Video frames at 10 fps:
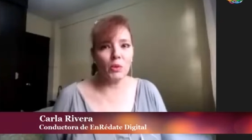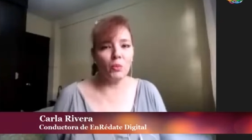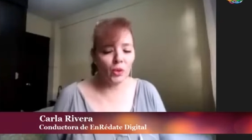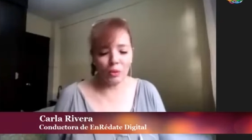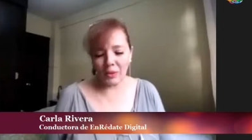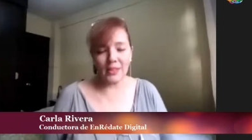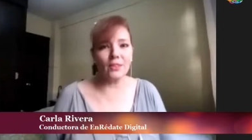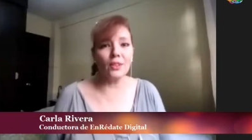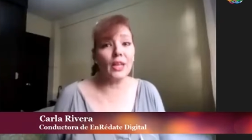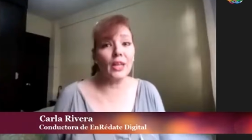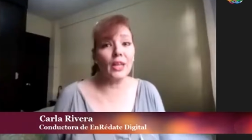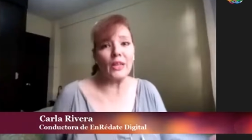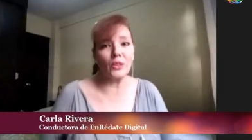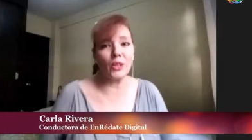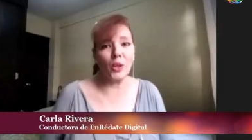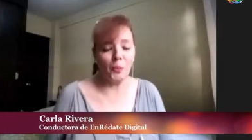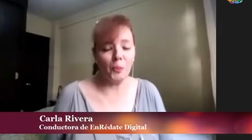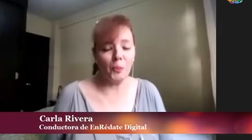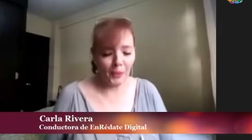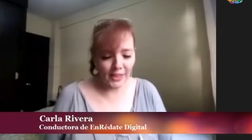muy complacidos de que nos
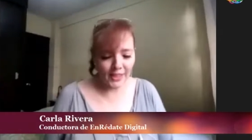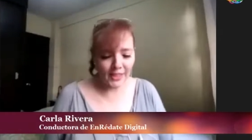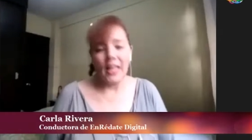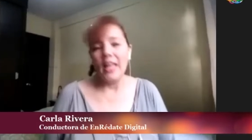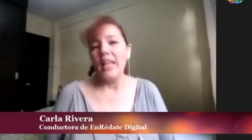acompañen.